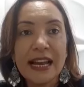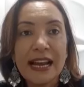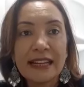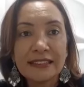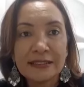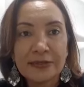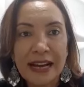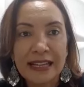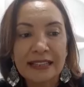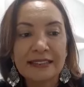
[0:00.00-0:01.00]
as
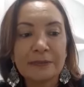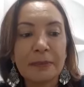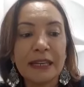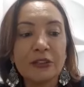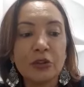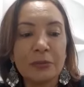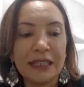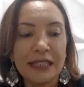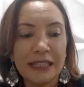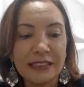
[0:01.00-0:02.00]
falas
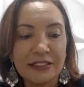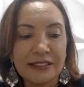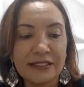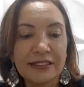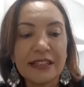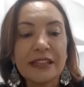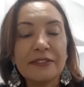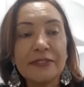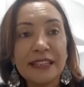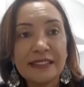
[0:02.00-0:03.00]
predominantes
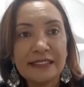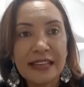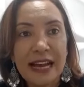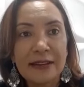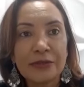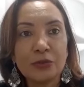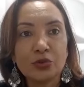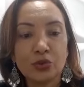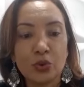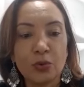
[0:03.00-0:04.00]
versavam
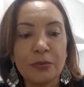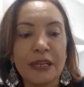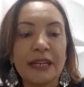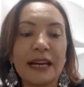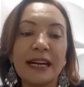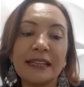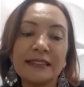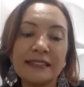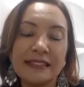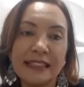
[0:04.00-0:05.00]
sobre
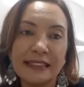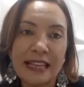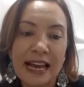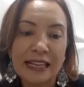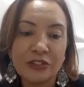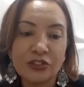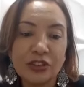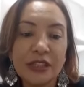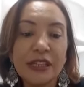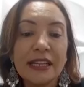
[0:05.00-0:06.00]
ansiedade